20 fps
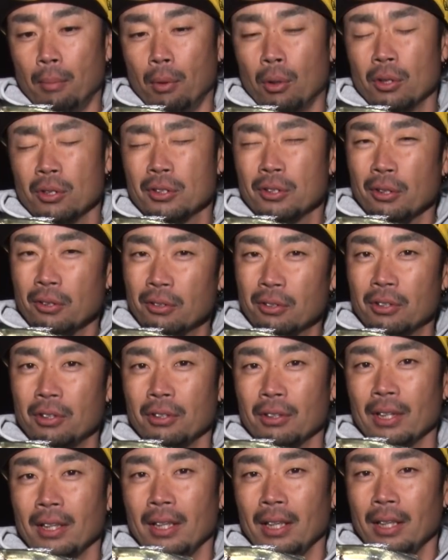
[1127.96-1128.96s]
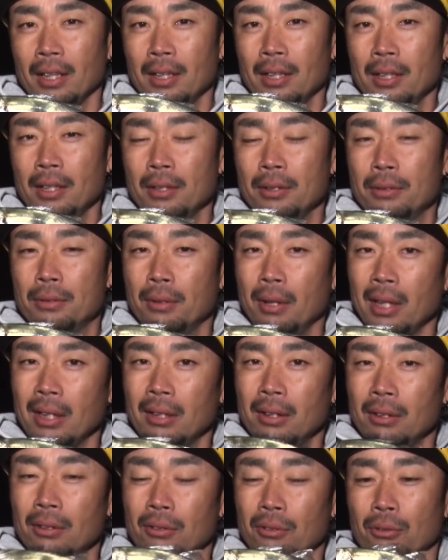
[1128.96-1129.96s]
もぞっていうかねふ
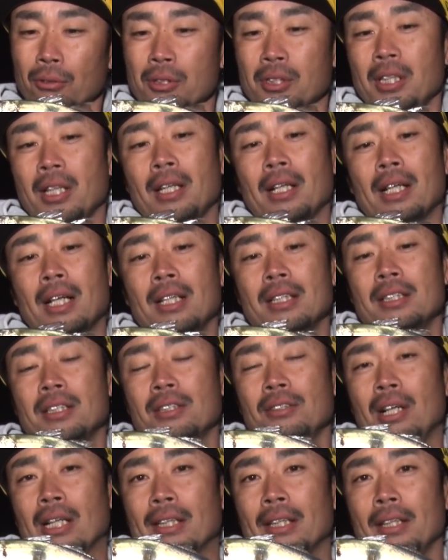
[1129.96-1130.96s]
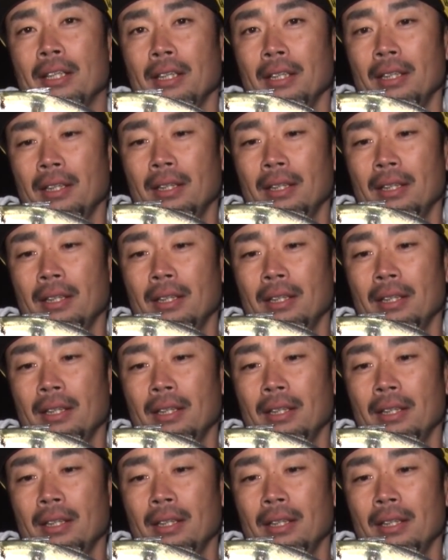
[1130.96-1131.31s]
わっとした感じのあたり